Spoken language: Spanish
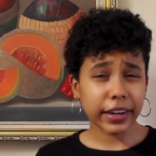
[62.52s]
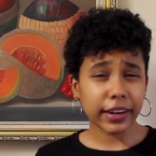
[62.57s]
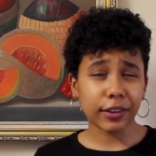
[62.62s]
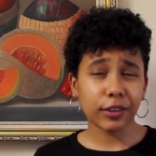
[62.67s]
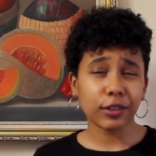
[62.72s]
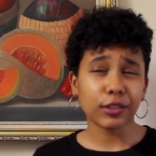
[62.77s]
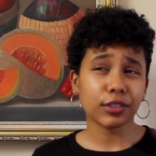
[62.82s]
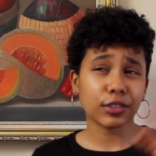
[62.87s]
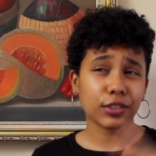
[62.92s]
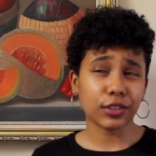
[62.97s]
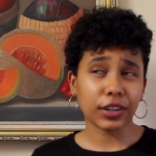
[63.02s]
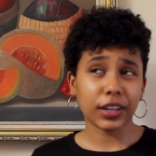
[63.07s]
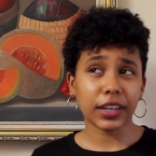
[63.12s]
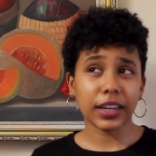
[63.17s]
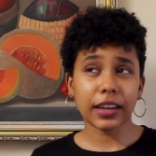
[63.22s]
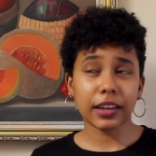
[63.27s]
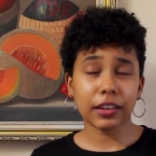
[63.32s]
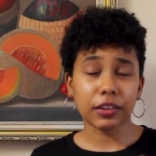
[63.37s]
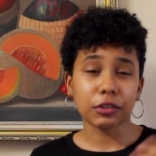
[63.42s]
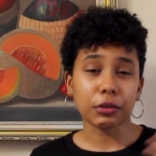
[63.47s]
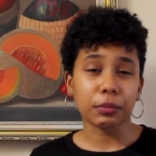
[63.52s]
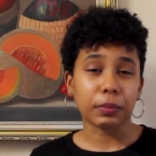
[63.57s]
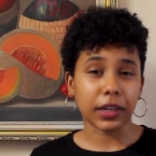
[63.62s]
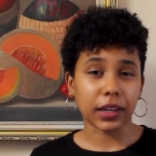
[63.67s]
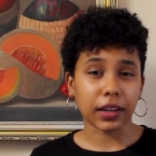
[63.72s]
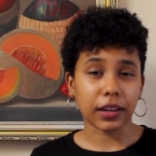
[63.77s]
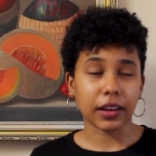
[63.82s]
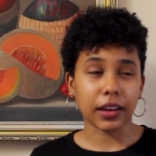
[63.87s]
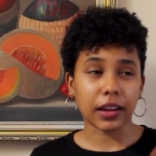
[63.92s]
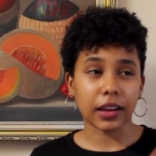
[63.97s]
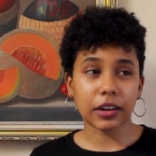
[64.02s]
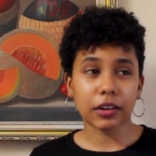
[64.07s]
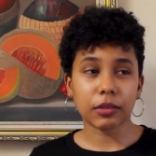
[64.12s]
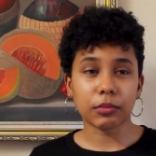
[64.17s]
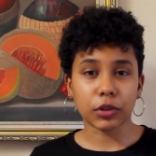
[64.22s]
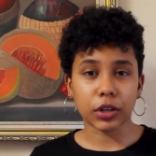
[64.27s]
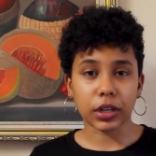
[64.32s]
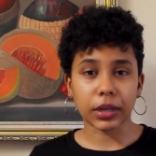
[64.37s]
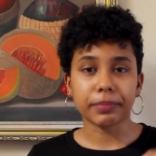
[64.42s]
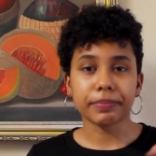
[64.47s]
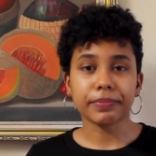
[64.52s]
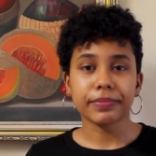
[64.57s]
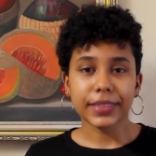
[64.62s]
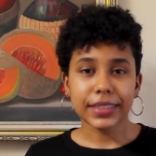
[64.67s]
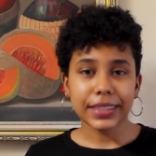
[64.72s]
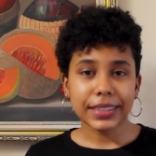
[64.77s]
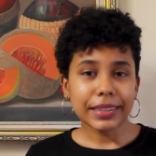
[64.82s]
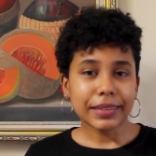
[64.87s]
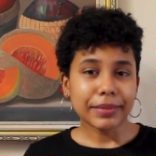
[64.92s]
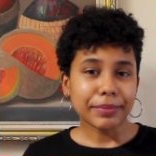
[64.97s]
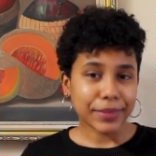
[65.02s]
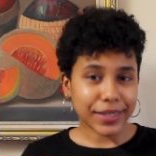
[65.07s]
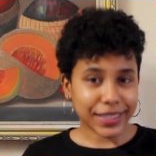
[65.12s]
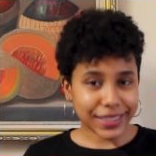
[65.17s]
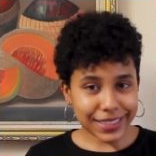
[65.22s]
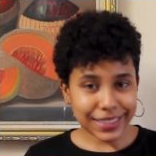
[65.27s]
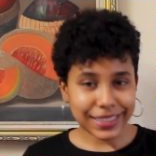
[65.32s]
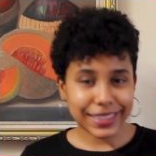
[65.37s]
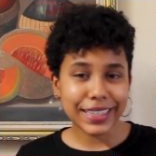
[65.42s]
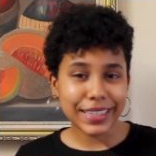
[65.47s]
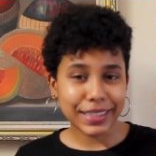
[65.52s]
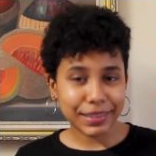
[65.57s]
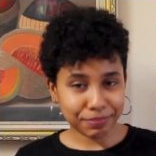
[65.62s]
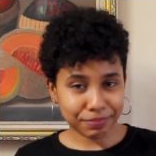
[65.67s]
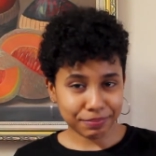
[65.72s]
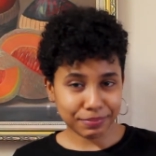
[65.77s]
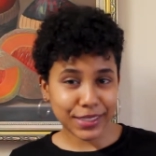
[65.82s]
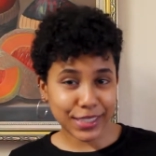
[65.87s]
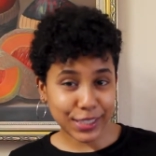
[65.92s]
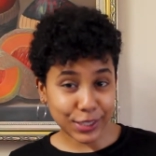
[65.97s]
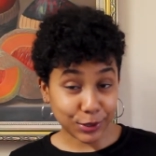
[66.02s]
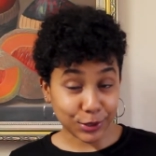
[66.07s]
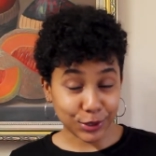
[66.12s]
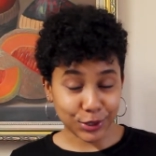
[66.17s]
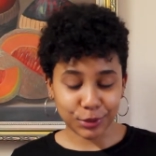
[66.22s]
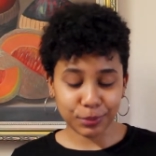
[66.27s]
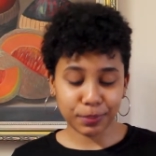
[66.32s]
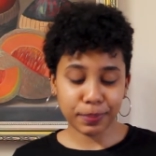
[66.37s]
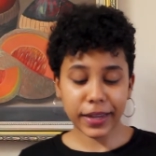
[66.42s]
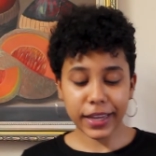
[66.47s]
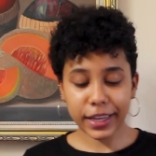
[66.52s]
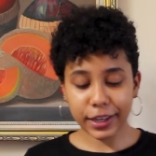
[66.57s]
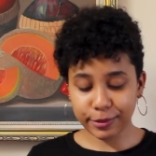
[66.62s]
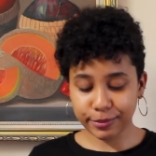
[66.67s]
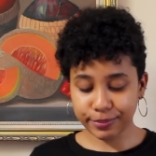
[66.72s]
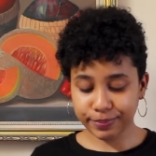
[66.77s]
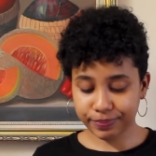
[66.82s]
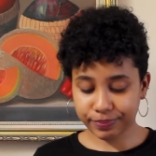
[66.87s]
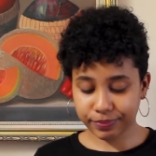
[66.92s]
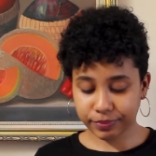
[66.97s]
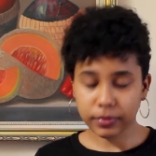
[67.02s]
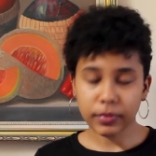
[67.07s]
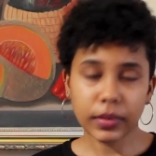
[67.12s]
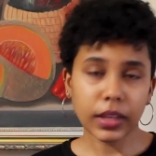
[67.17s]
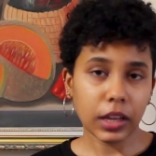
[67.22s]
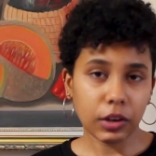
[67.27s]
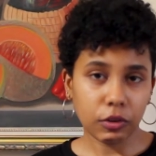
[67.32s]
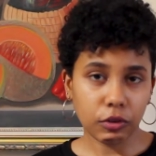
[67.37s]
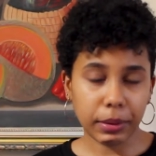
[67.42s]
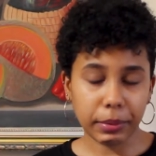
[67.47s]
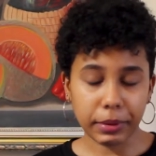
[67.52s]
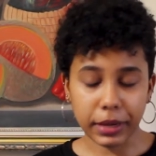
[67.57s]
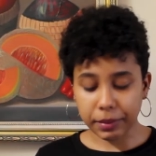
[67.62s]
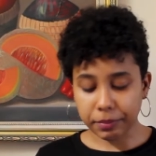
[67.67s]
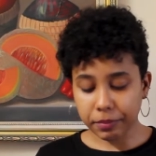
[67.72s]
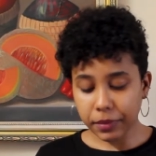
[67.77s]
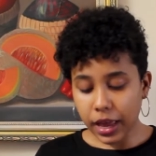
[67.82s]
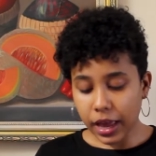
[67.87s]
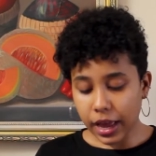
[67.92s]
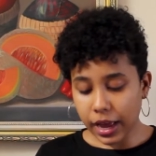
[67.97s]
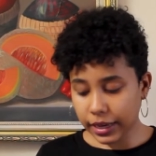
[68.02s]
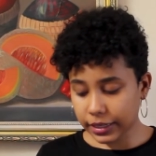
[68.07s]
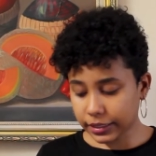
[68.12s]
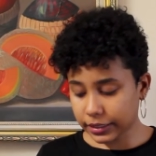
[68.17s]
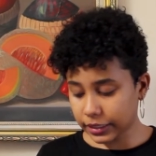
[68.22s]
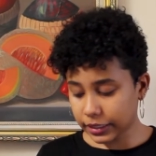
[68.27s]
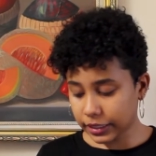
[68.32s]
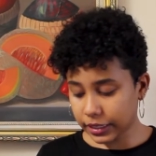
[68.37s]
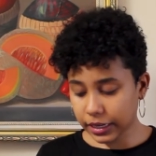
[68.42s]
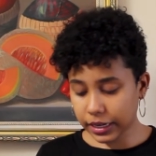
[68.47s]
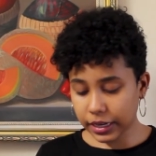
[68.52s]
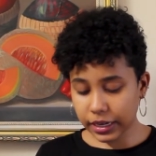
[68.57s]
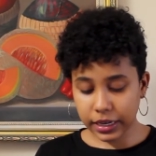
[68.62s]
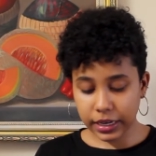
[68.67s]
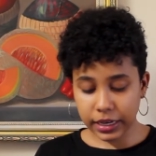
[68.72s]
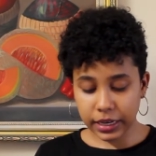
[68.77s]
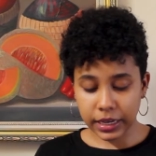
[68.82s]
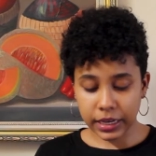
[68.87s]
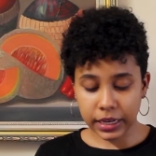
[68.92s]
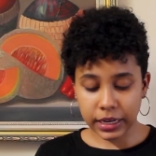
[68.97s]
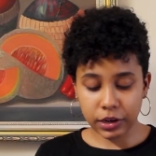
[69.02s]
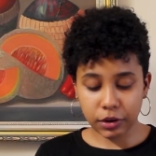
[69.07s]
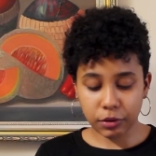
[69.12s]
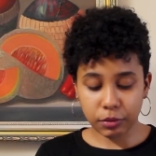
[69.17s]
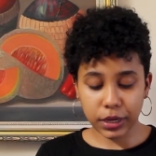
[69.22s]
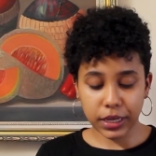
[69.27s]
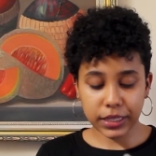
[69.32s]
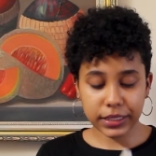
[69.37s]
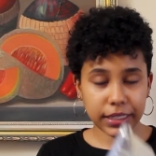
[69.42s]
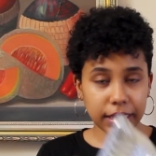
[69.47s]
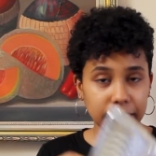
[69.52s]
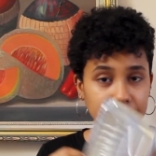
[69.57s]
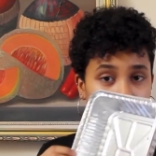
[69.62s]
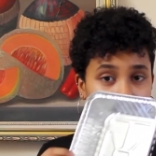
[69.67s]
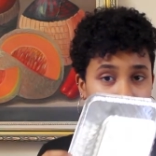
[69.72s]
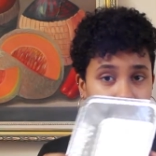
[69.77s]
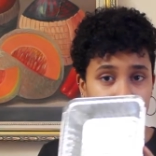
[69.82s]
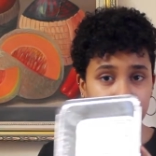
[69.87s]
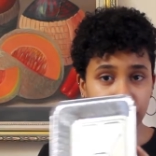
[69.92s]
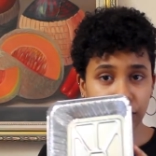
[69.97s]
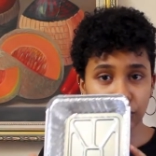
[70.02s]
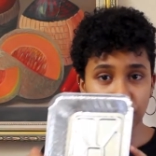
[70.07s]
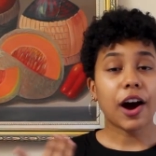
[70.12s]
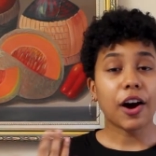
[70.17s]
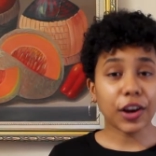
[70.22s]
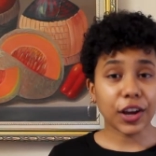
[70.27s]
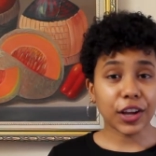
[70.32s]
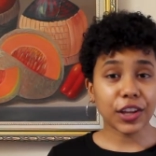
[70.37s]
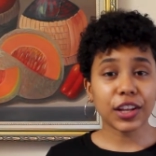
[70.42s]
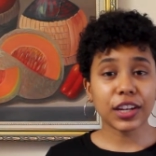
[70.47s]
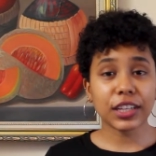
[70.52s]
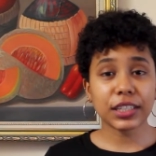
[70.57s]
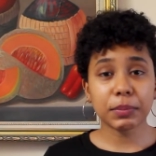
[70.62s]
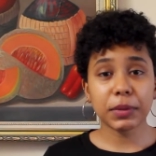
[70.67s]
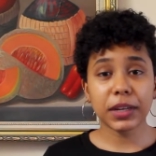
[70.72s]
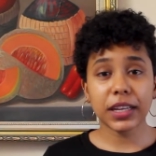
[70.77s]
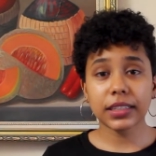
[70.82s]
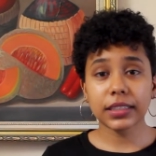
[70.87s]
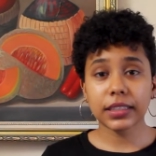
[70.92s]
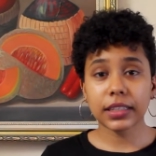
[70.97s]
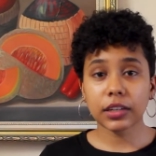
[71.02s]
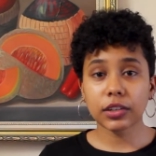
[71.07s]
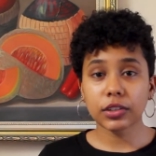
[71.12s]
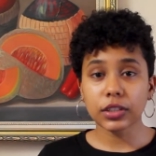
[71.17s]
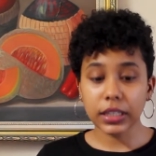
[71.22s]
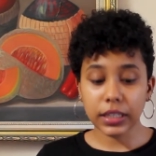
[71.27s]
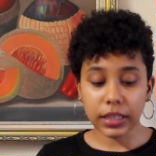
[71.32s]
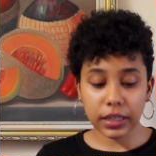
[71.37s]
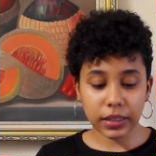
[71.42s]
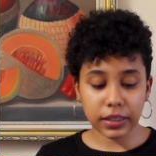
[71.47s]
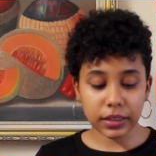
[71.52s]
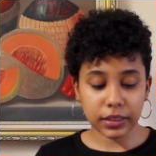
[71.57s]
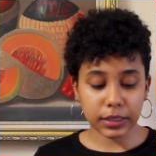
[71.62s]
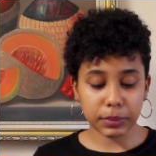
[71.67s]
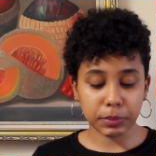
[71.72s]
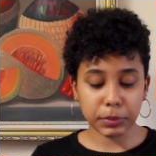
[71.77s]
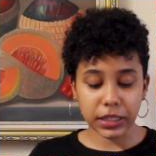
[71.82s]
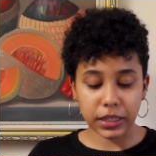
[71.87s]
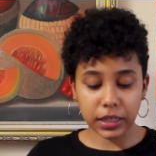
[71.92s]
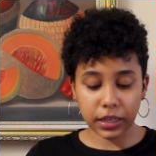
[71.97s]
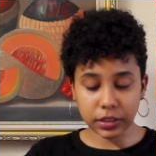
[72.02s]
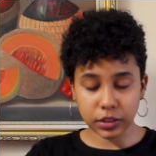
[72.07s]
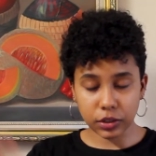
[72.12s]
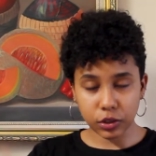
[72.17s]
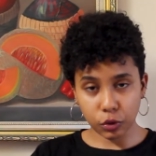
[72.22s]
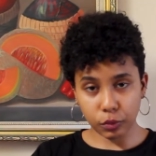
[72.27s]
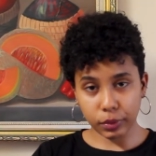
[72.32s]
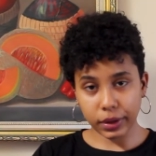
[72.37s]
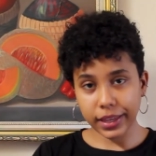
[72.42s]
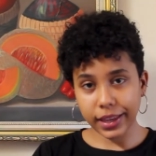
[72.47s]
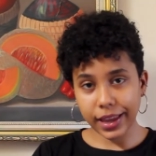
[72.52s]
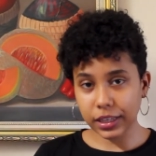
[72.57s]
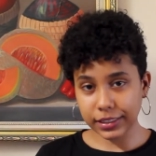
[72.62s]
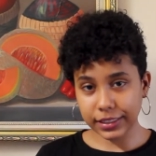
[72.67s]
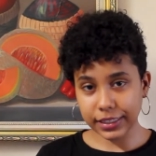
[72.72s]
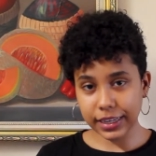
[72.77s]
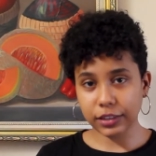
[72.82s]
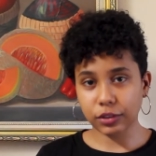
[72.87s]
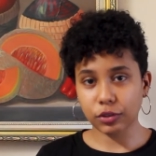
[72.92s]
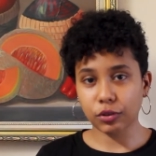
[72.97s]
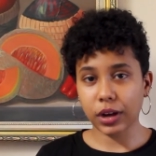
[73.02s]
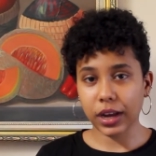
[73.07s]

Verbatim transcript: redondos, yo quería redondo para que quedara como que más así bizcocho, pero no había. Así que lo voy a hacer en esto. Aunque yo les voy a decir los ingredientes mientras lo vaya echando